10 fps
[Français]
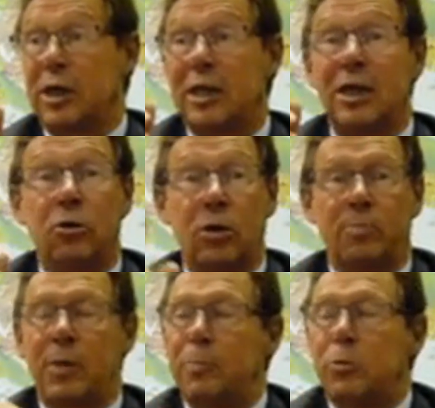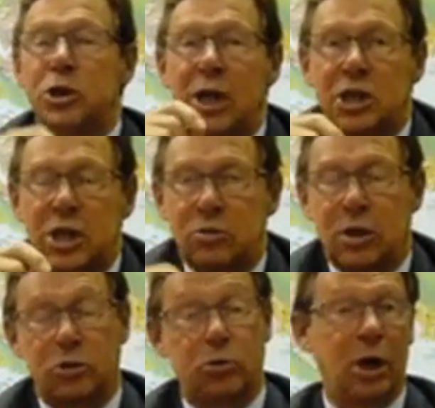pour des catégories, pas pour chaque
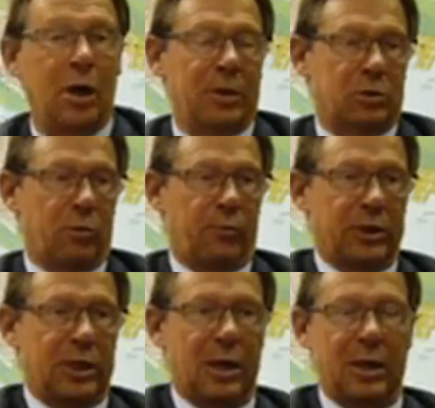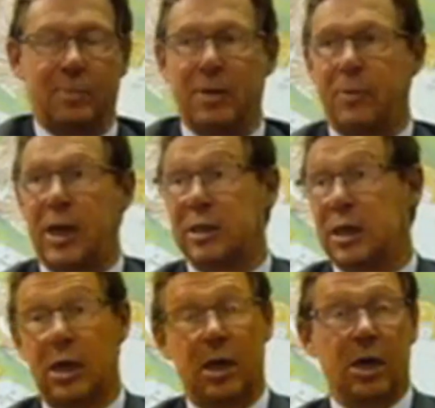geste de la journée, parce qu'on faisait de la, de la,
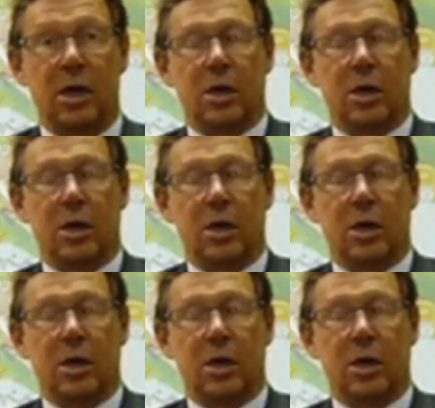paperasse.